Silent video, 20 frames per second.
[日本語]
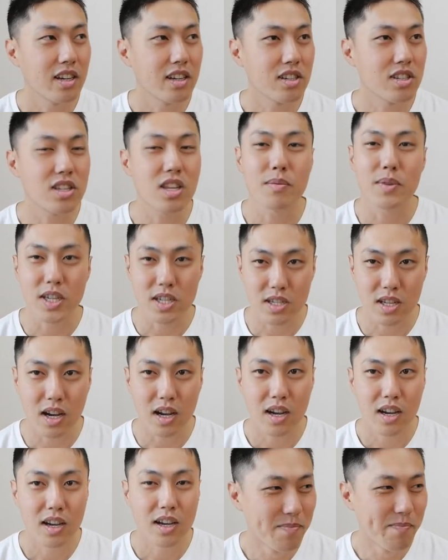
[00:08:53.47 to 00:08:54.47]
してまし
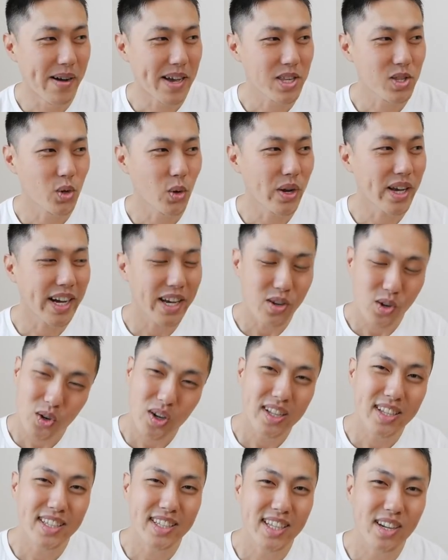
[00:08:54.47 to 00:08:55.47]
たまあそれが良
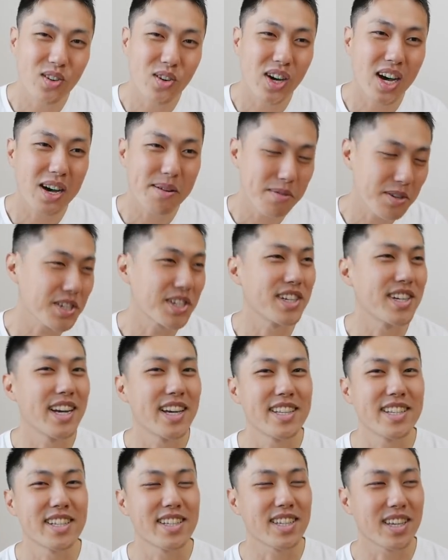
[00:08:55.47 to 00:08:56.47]
かったのかもしれな
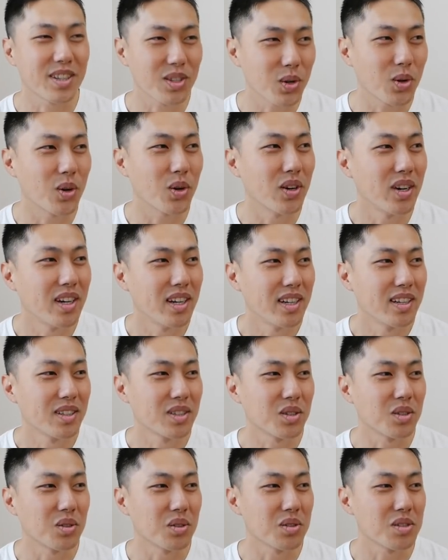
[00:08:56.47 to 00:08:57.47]
いんですけど
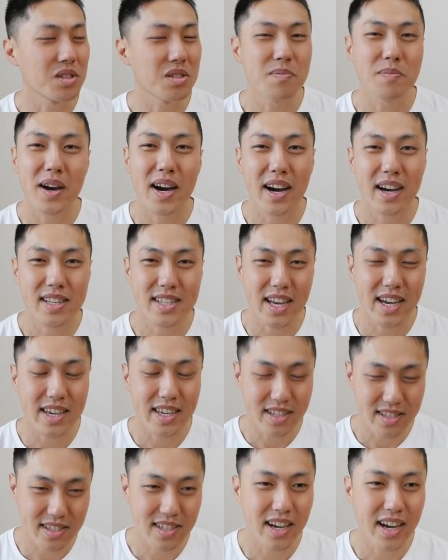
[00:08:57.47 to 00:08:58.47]
その
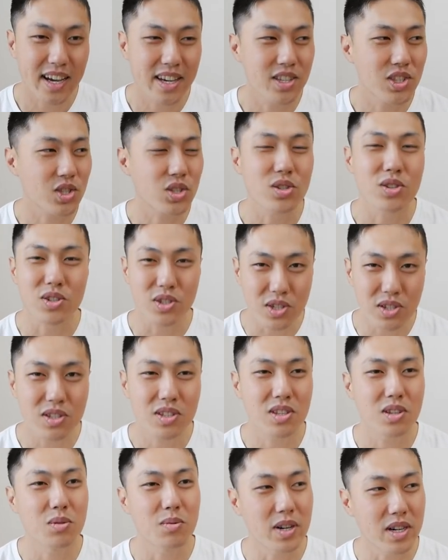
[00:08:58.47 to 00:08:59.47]
スーパーサイエンスハイスクールっ
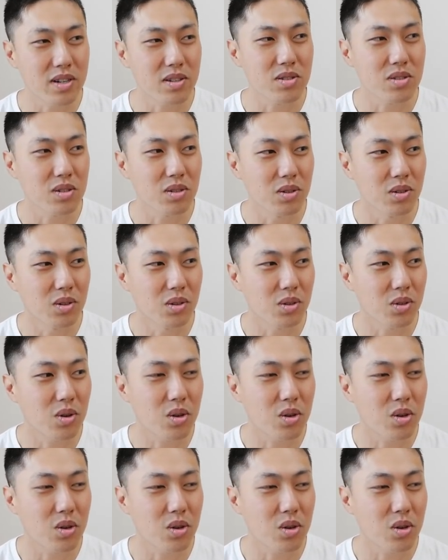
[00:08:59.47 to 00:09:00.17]
て呼ばれるその